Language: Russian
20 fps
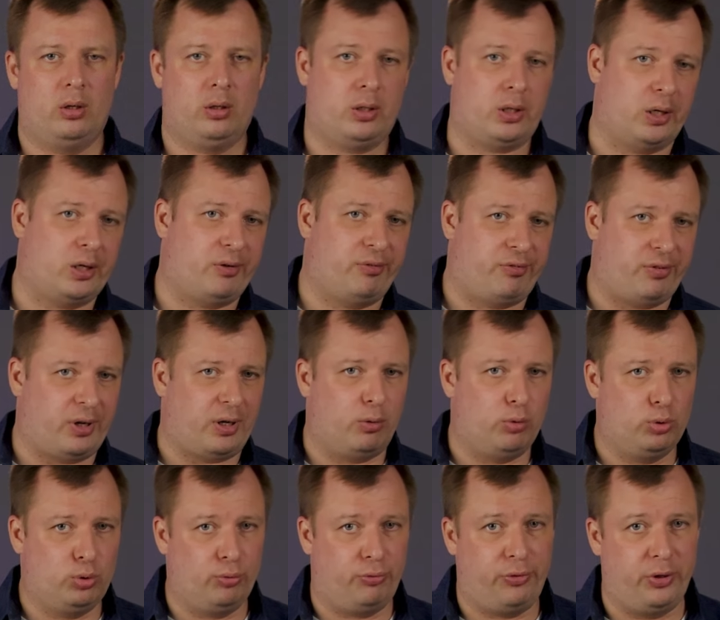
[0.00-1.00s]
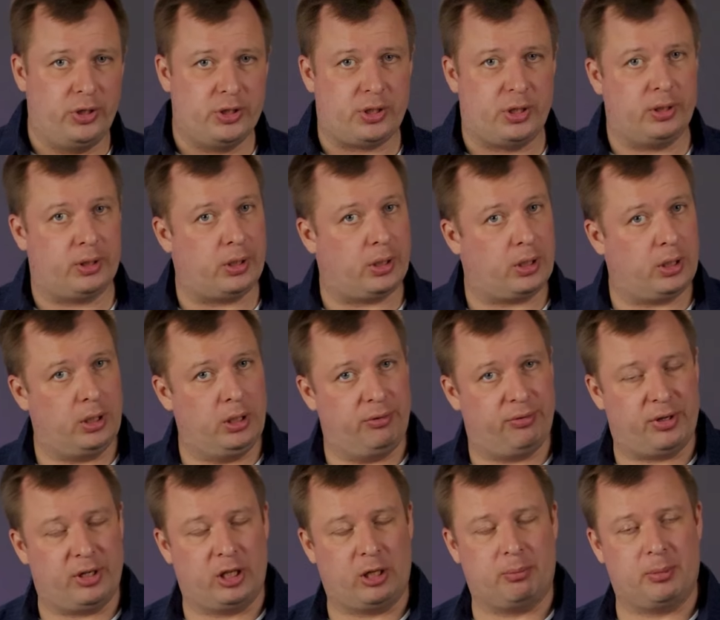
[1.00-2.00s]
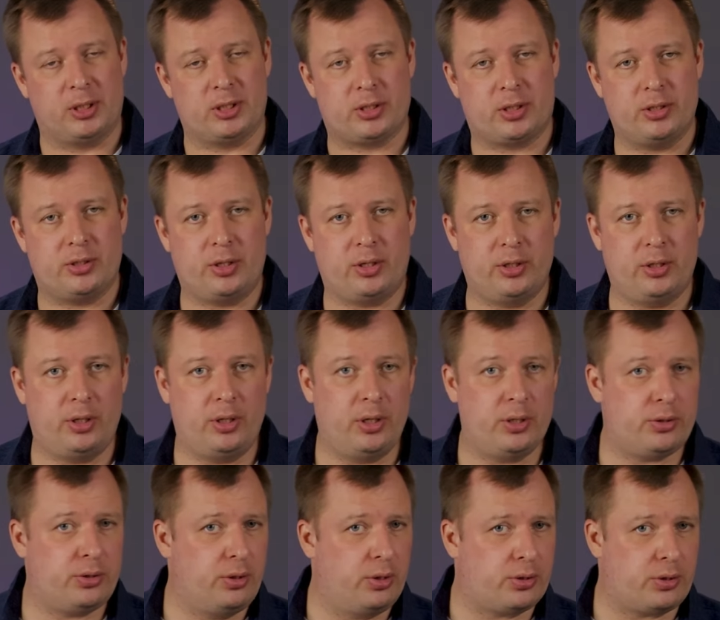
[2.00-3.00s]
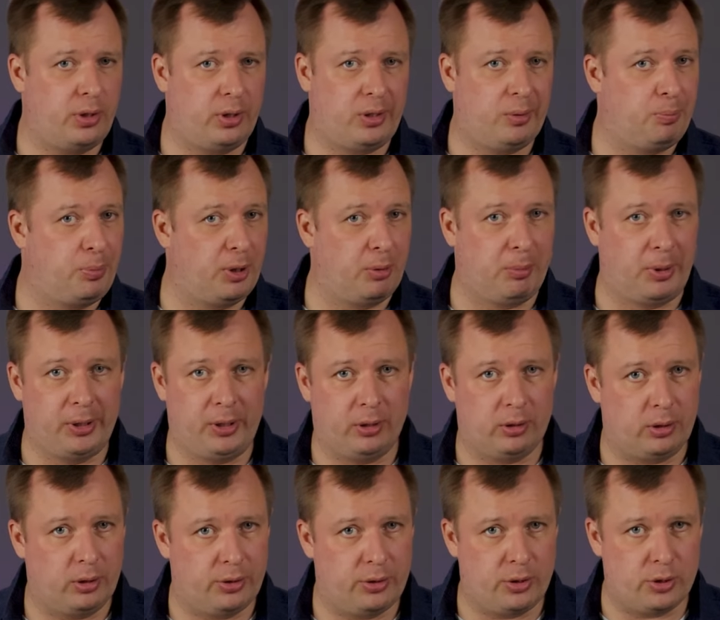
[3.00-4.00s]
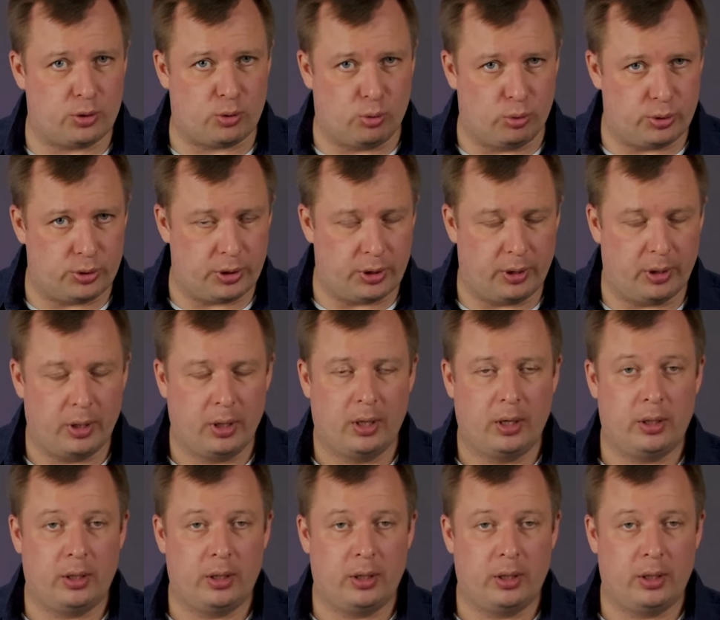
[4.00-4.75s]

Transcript: Как в аудиофильской, так и в киноманской среде есть несколько перманентных дискуссий.